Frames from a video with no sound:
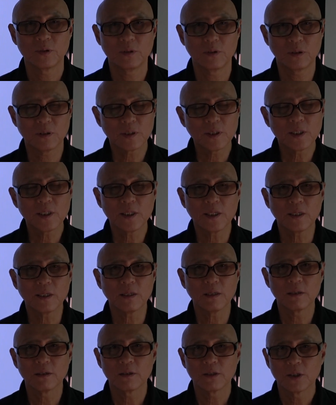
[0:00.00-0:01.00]

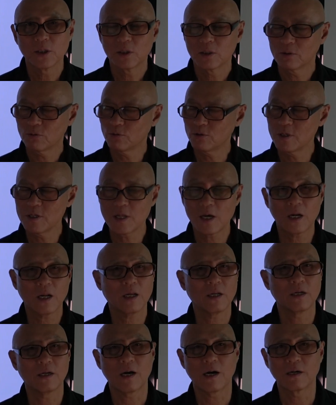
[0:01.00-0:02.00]
특히
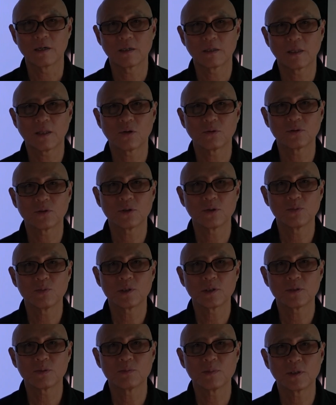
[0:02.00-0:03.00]
우리나라에는 안 그렇다고 저는
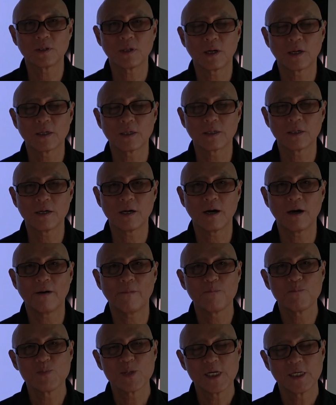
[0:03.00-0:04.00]
믿습니다.
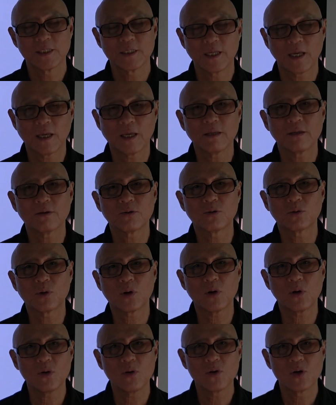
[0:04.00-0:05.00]
그러나
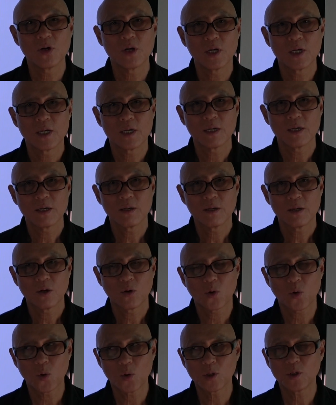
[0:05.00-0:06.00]
세계적으로
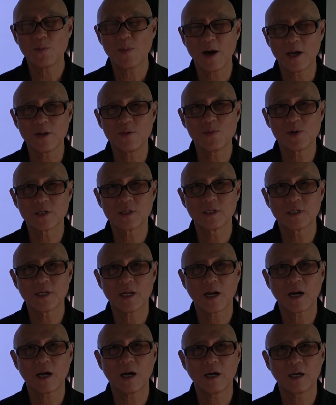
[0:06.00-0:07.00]
고기 많이 먹는
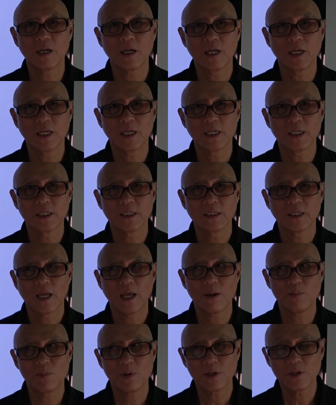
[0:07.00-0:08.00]
나라
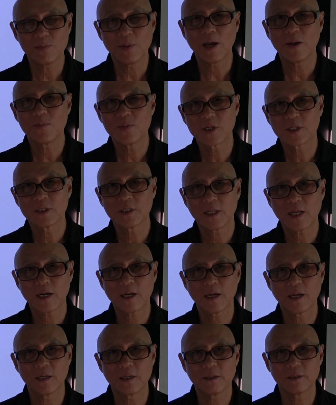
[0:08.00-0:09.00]
햄버거 많이 먹는
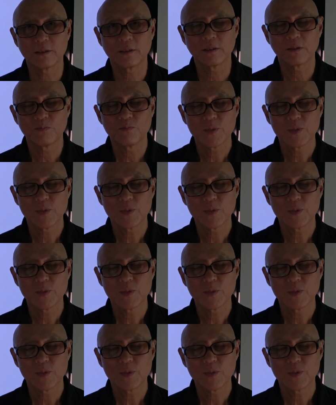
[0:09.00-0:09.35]
나라에는